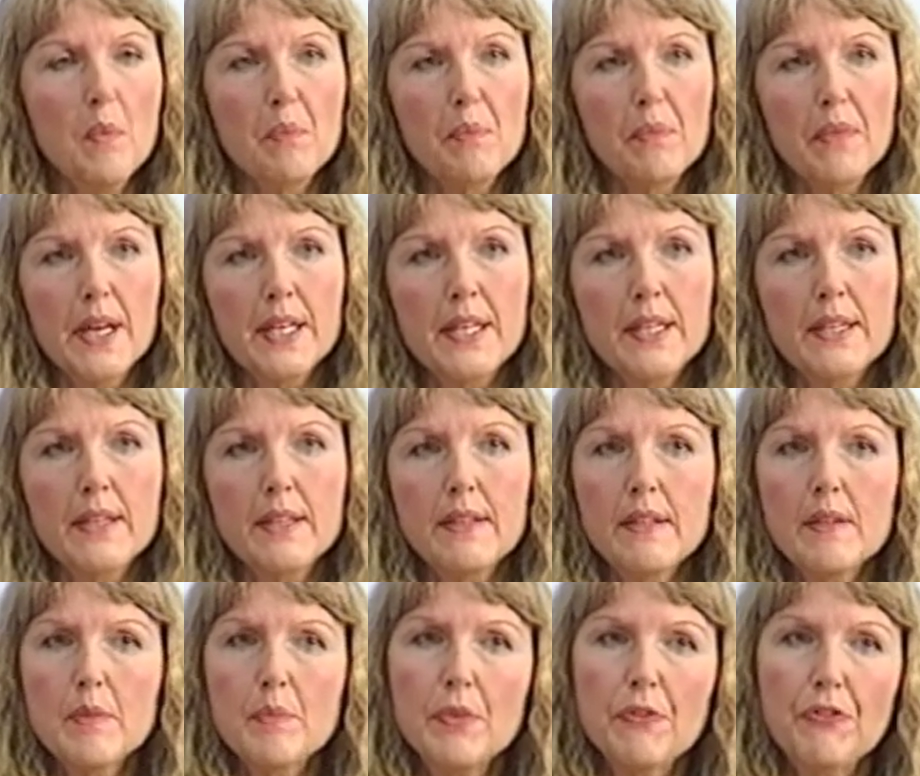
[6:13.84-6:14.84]
man
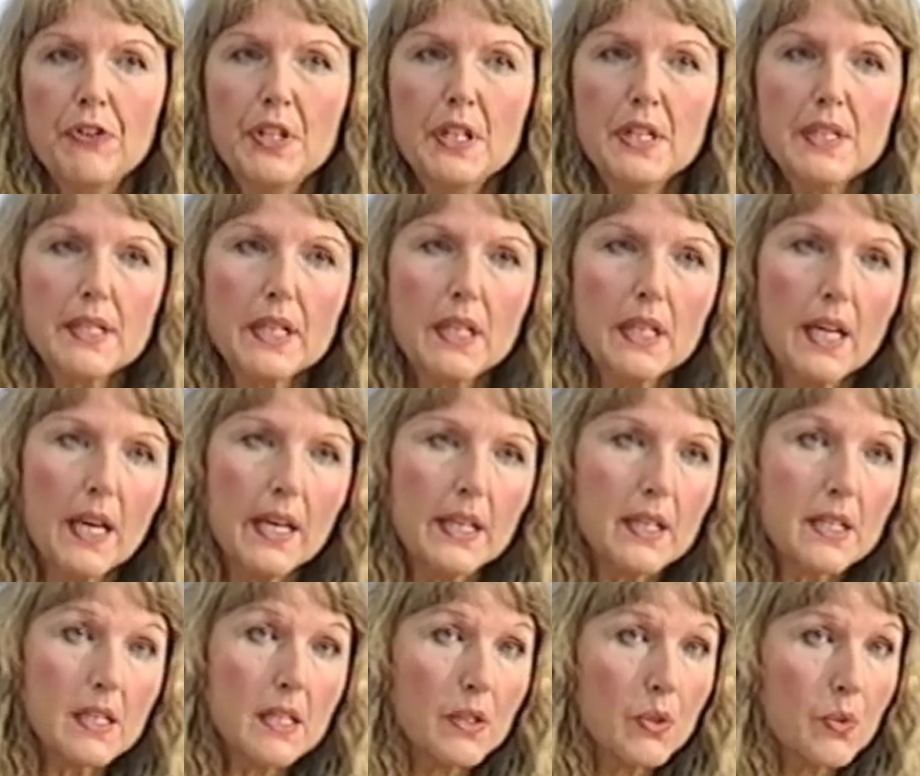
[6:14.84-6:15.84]
befindet sich in
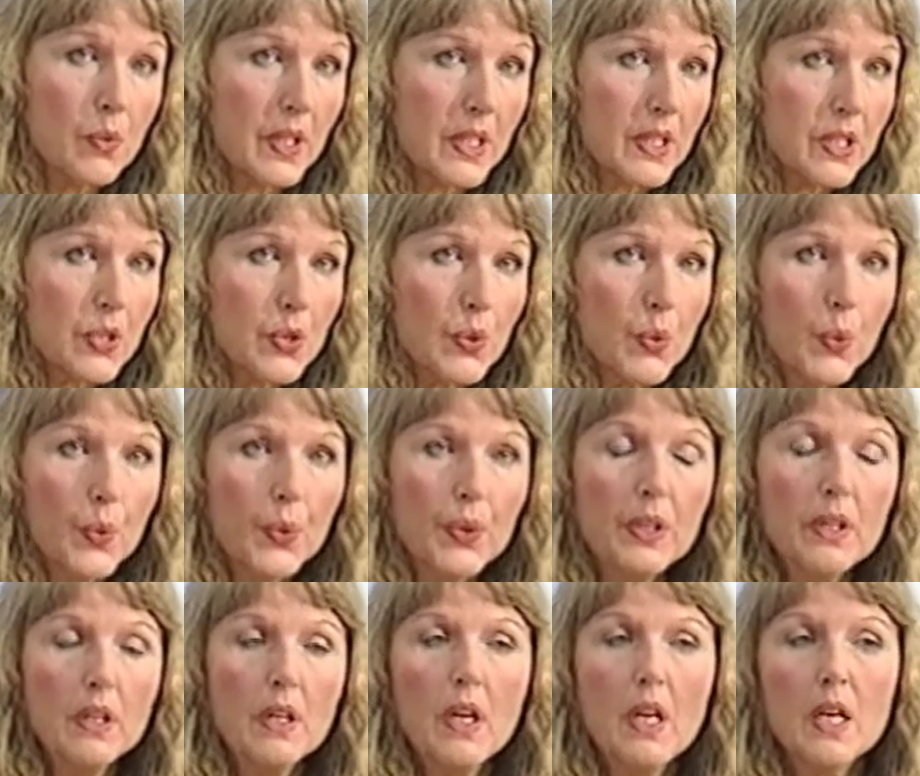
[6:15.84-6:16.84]
einer
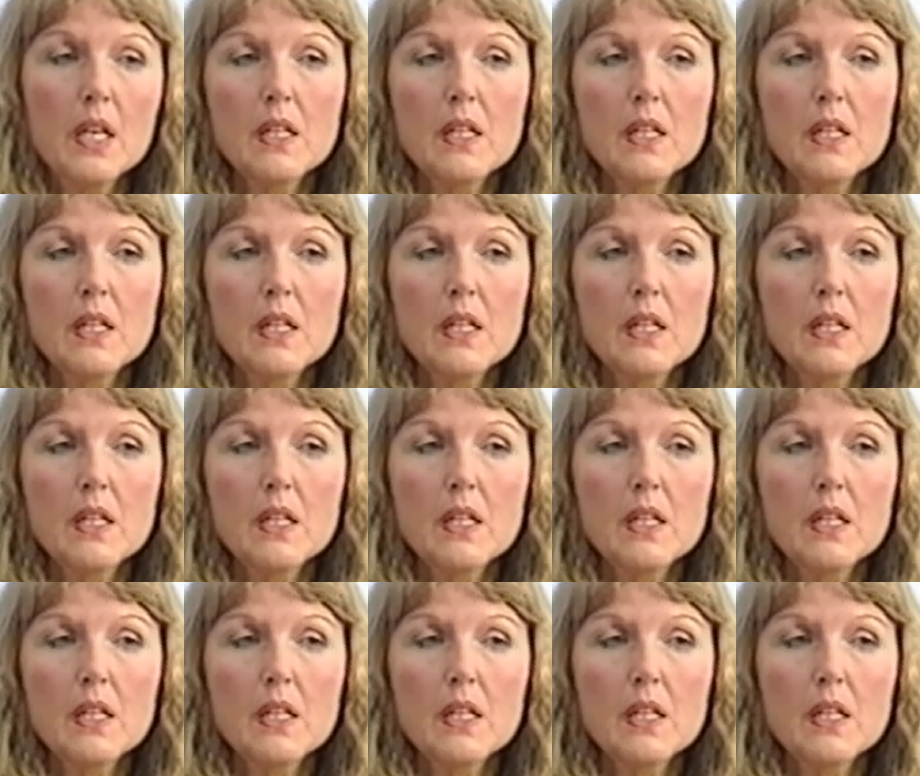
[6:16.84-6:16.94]
Situation,